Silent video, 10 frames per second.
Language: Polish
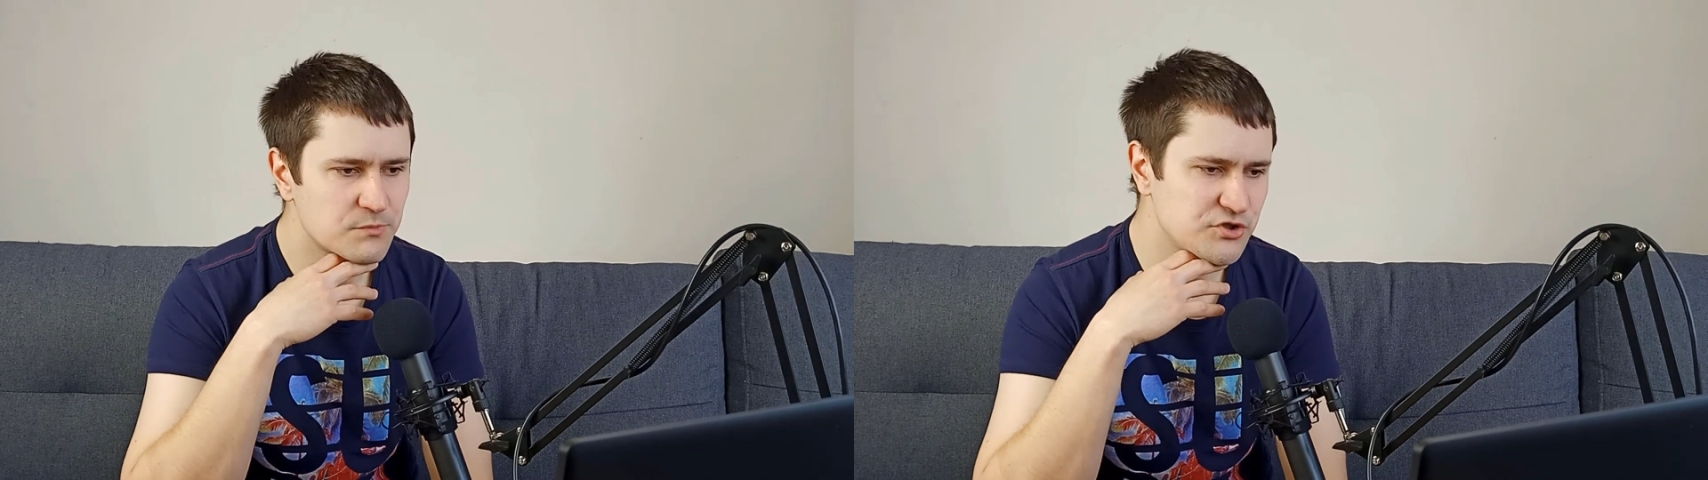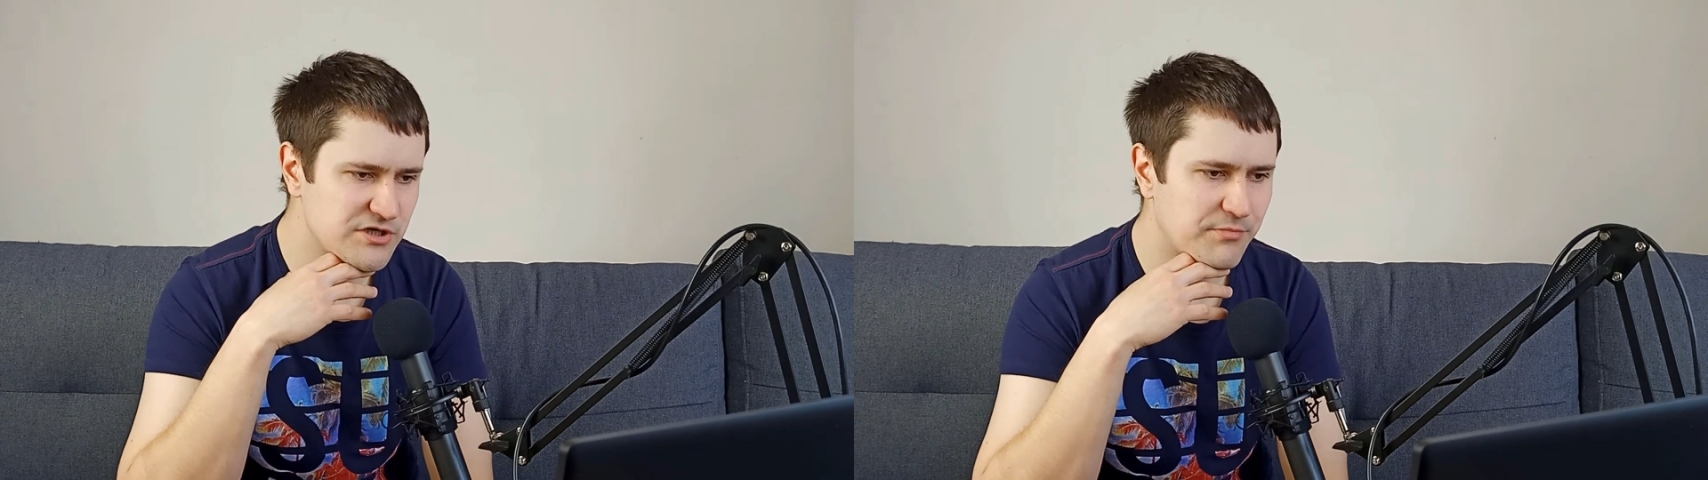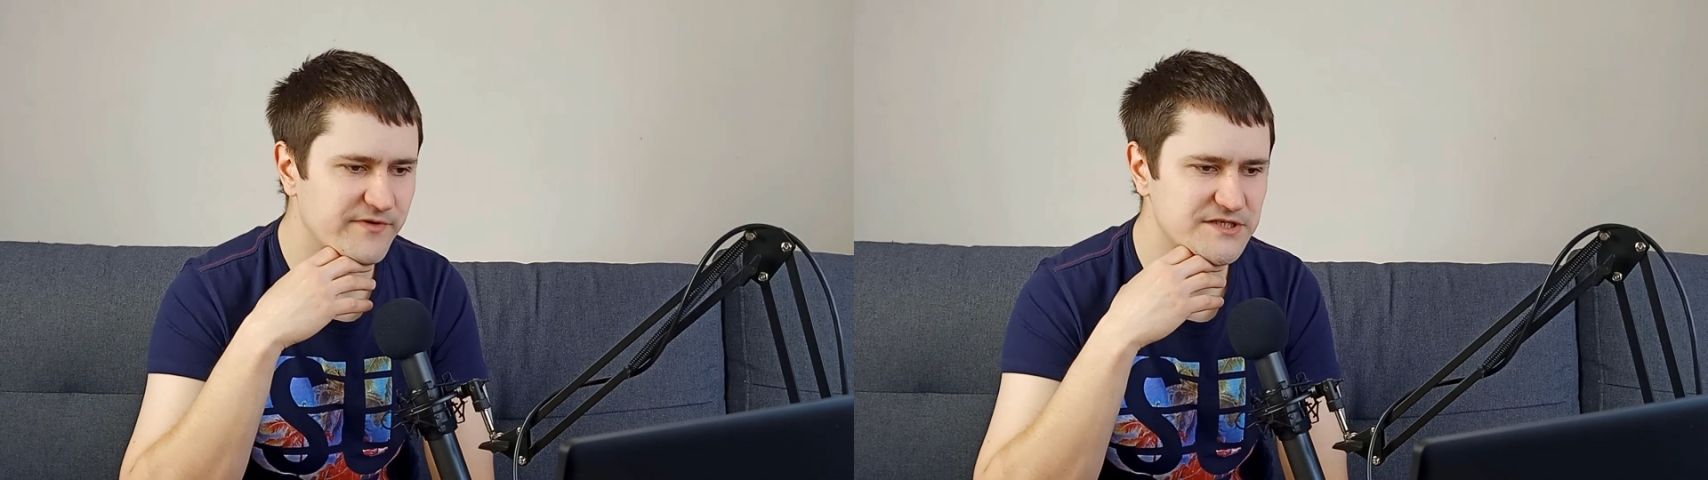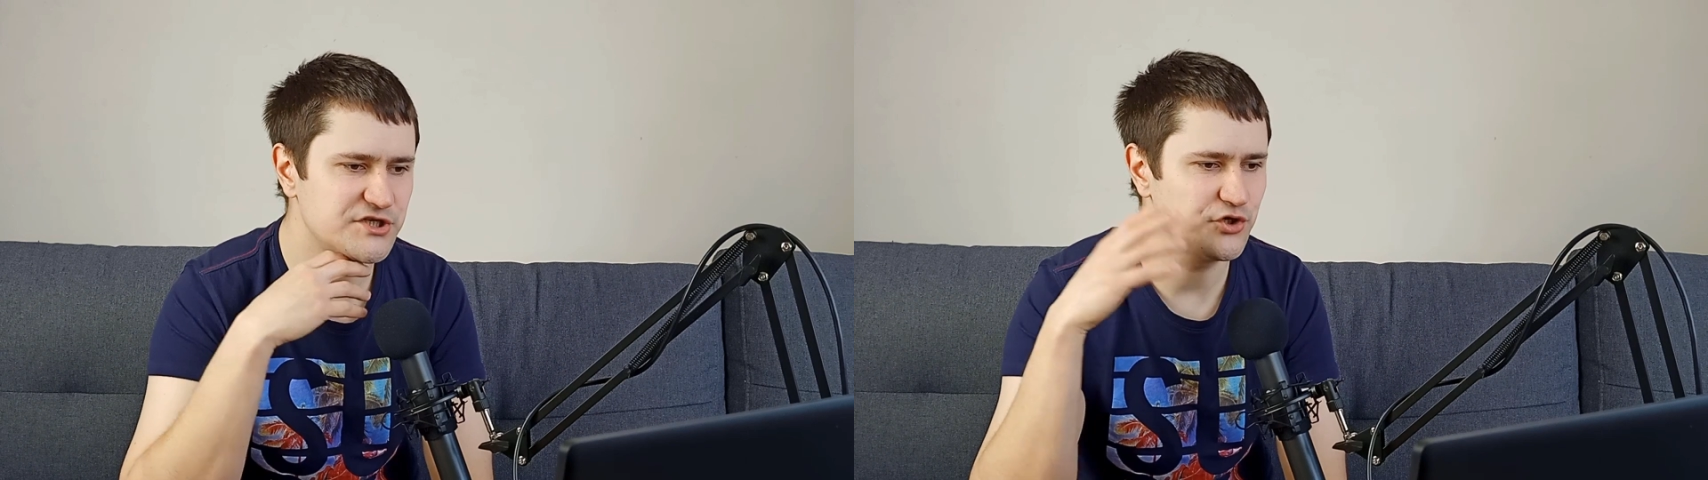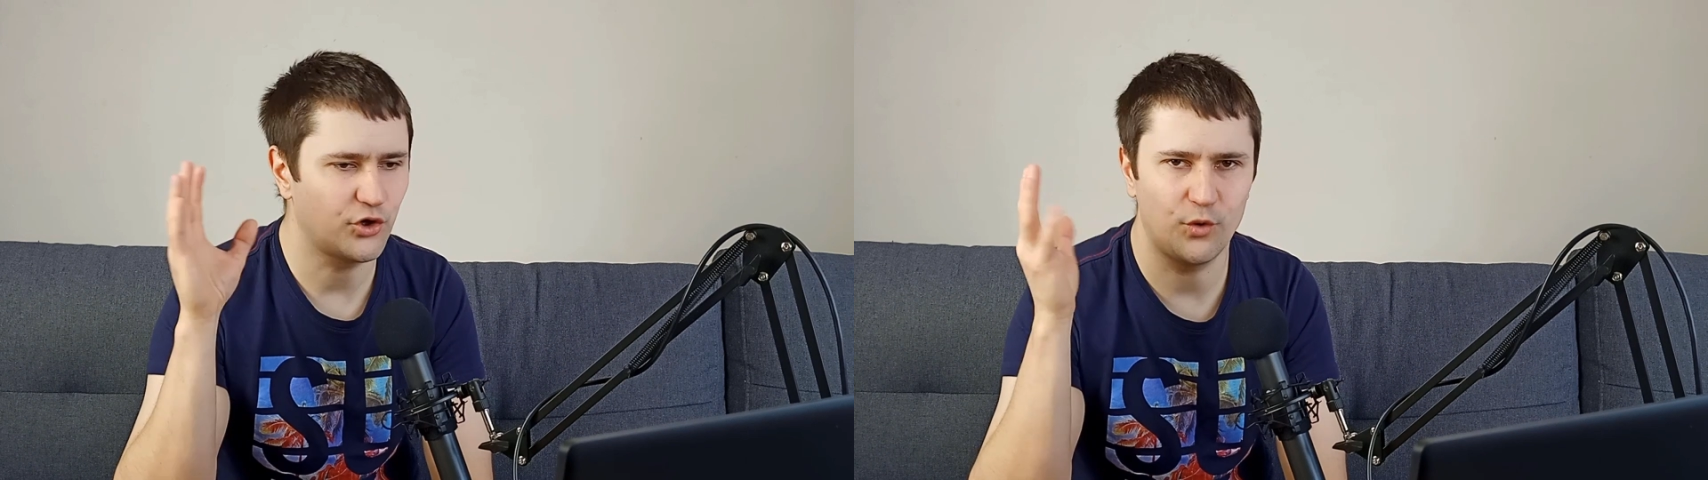można
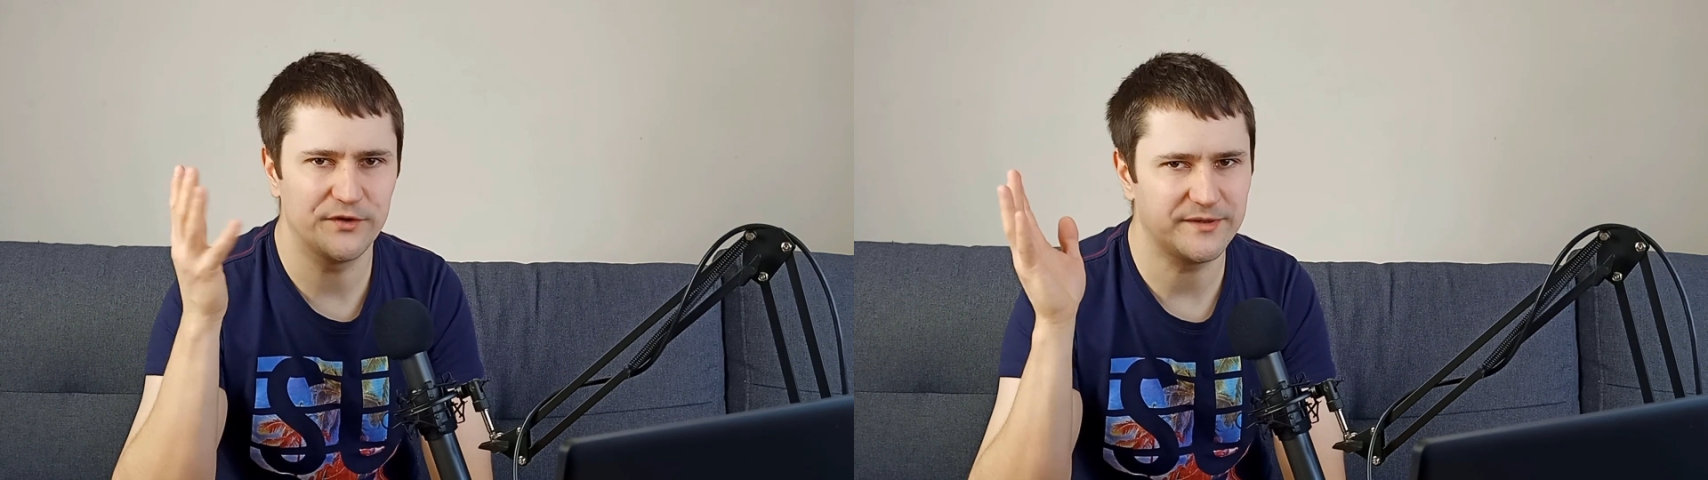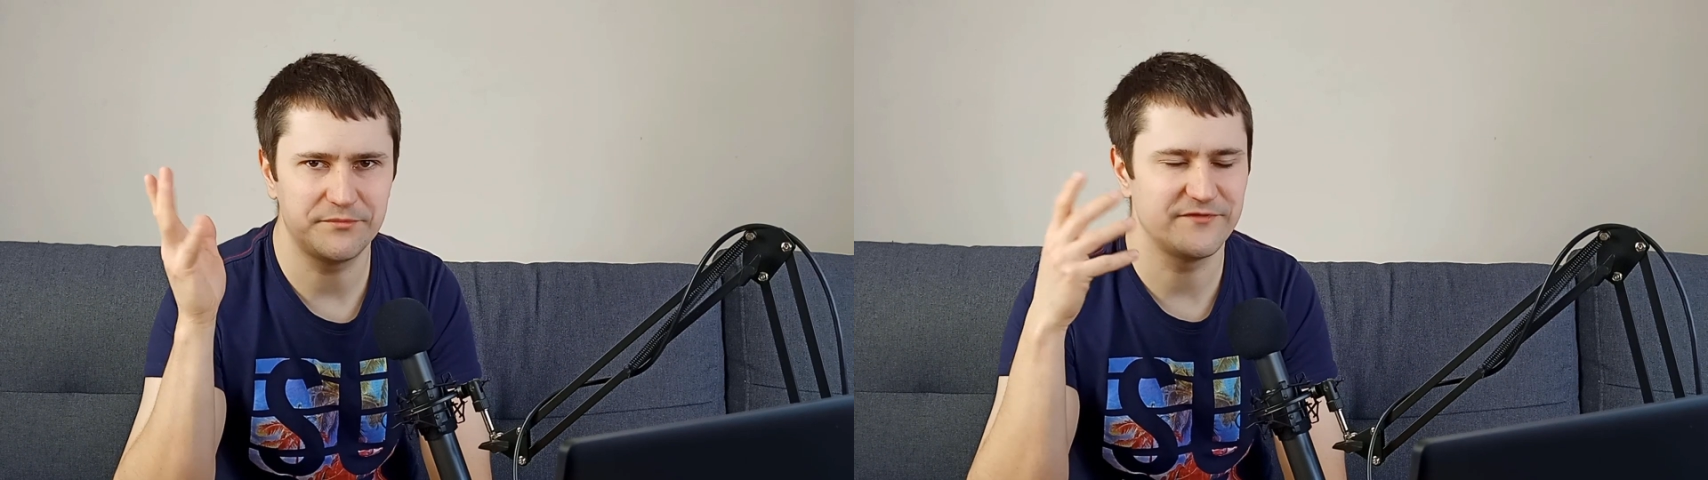powiedzieć, że około tam